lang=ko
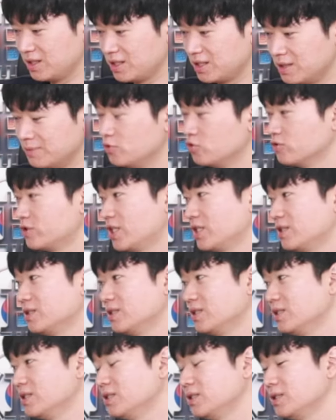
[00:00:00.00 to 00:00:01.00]

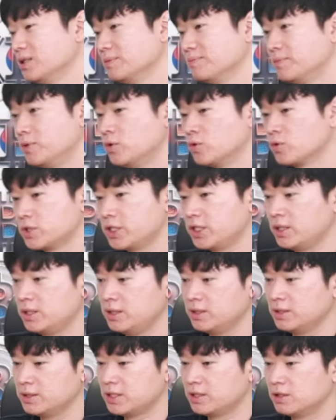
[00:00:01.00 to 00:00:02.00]
금융사들이
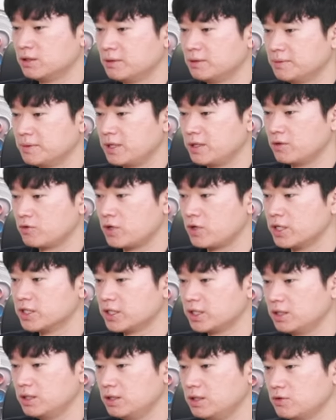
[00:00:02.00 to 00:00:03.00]
블록체인 산업에
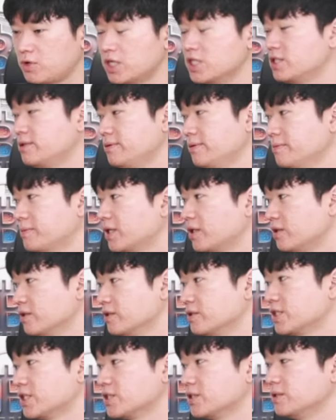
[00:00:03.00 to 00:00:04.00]
굉장히 관심이
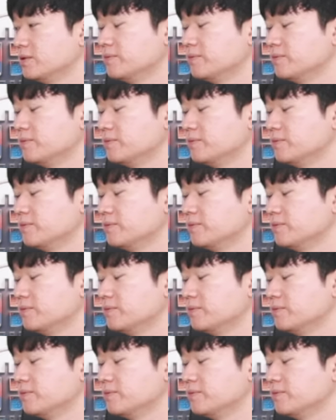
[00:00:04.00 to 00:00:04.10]
많아요. 사실